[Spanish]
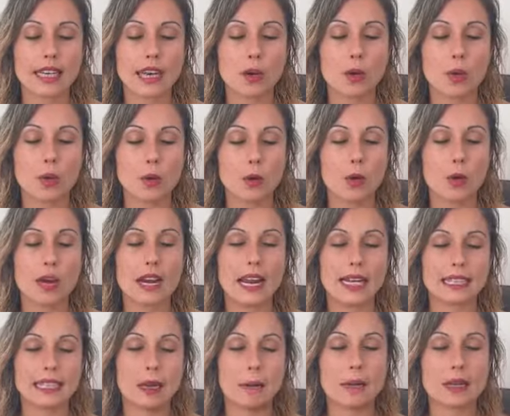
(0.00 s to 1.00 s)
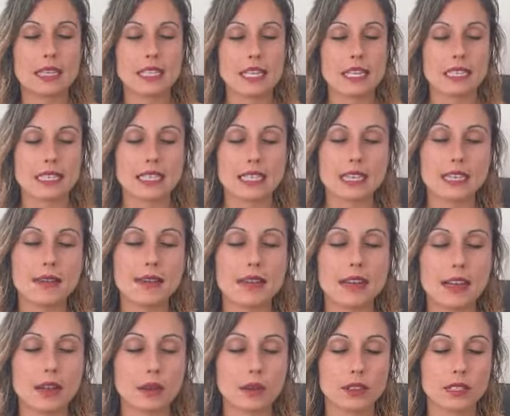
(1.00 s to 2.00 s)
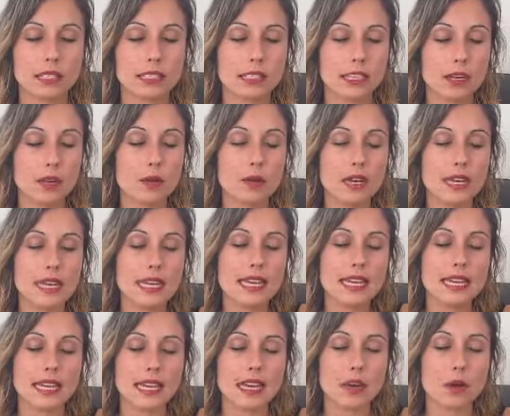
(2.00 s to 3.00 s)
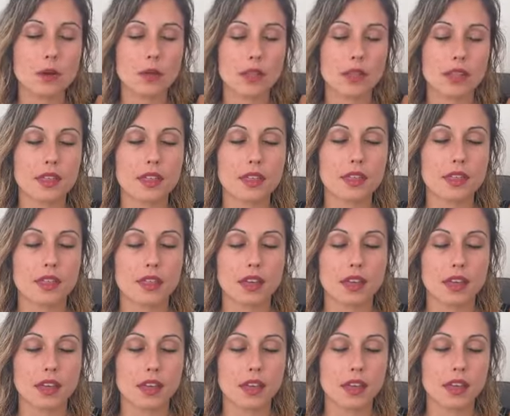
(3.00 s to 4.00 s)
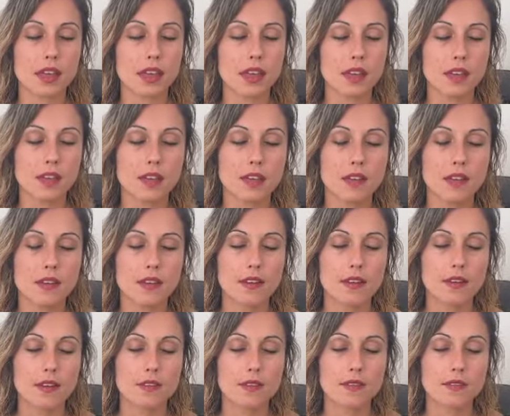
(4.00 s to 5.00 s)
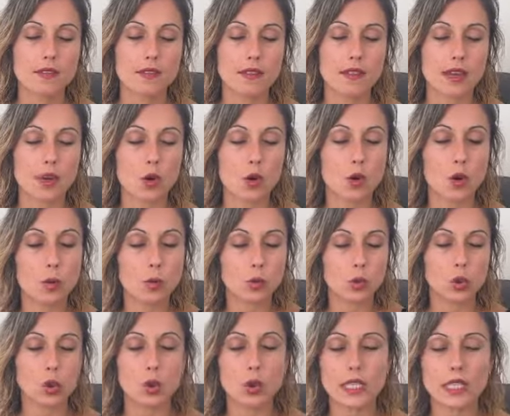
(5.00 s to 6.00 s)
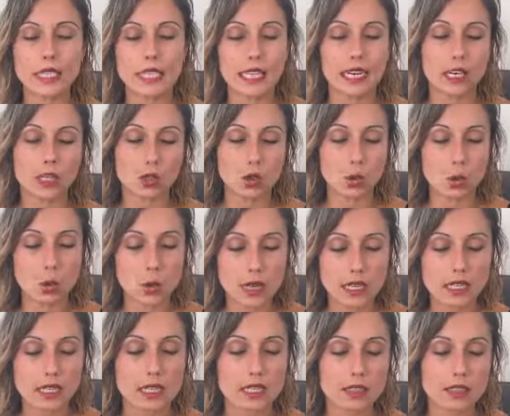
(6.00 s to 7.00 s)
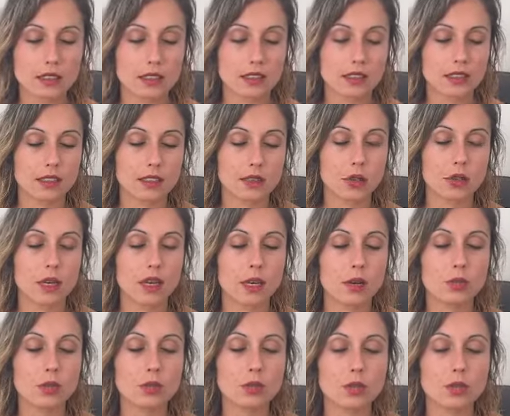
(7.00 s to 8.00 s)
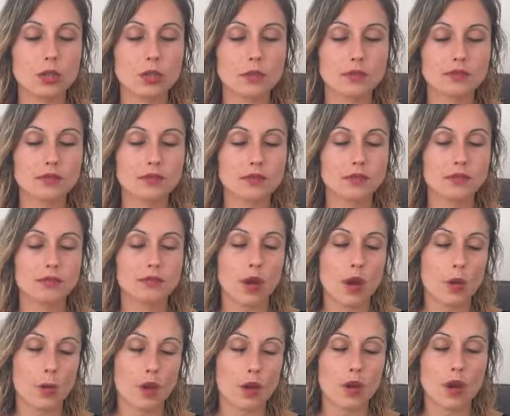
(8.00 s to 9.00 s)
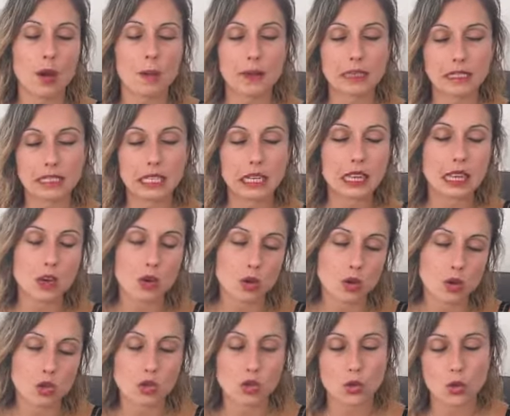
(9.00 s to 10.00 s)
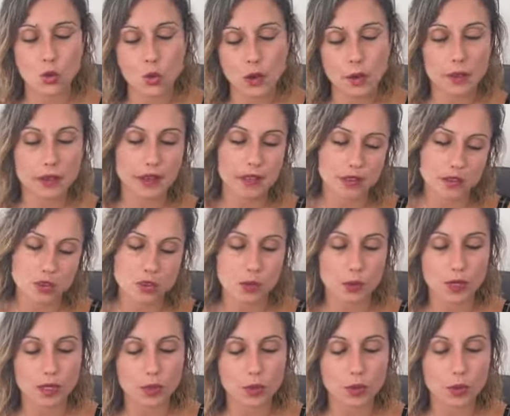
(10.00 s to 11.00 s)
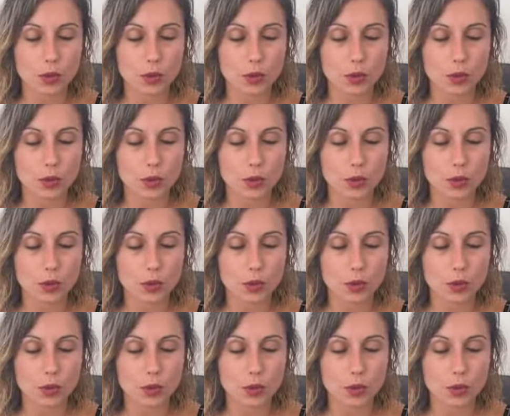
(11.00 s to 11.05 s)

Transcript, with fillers: que es un poco la etapa sensible donde tienes ligera conciencia de, cómo tú interactúas con el mundo, más o menos a partir de los 8, 9 sobre